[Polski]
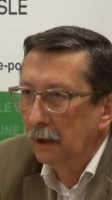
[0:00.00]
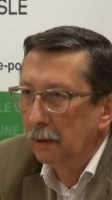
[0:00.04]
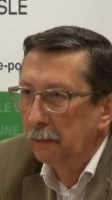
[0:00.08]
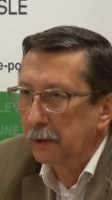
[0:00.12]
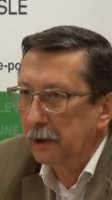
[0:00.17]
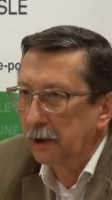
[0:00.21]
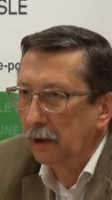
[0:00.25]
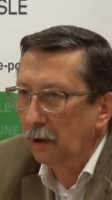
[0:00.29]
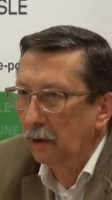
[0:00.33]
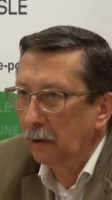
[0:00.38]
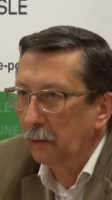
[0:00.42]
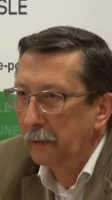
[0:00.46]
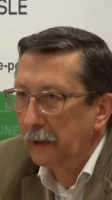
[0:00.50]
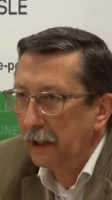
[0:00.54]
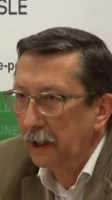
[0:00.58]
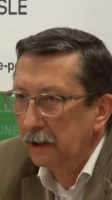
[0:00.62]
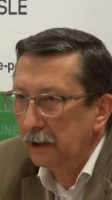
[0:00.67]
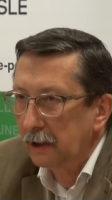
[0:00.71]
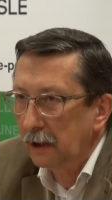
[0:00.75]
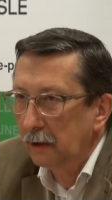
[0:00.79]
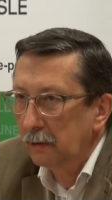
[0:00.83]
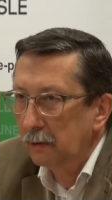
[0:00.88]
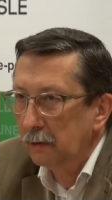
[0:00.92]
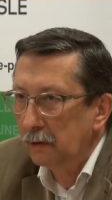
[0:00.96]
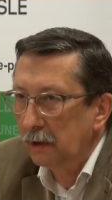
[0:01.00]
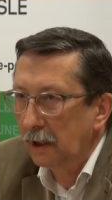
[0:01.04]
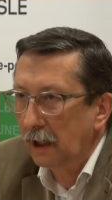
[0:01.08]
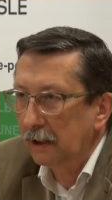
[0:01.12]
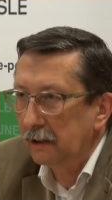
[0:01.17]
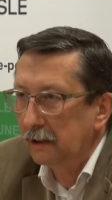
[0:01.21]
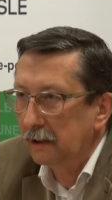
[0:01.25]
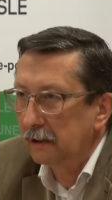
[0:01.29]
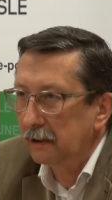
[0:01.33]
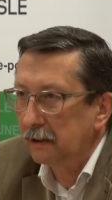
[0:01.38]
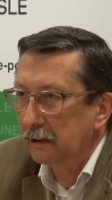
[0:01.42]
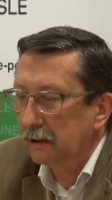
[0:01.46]
przeobrażeniu
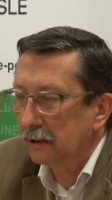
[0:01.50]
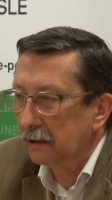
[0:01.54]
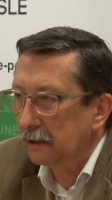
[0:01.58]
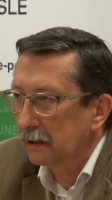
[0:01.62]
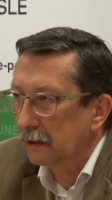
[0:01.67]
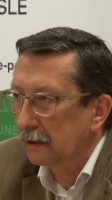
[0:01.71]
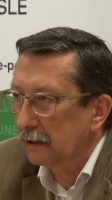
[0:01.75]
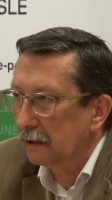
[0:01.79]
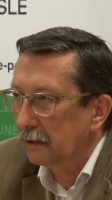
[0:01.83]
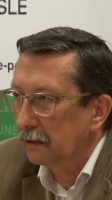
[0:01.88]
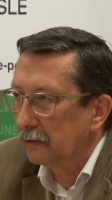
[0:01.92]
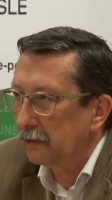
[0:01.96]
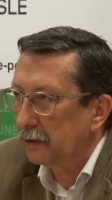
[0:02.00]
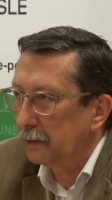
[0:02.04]
nas e,